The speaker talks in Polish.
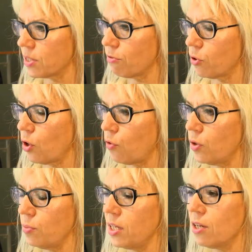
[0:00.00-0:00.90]

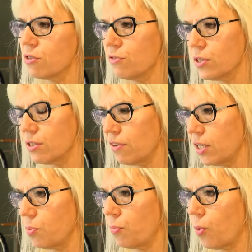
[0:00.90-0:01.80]
zawodowym i
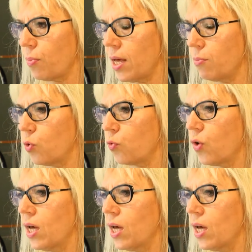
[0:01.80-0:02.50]
rozwiązywaniem problemów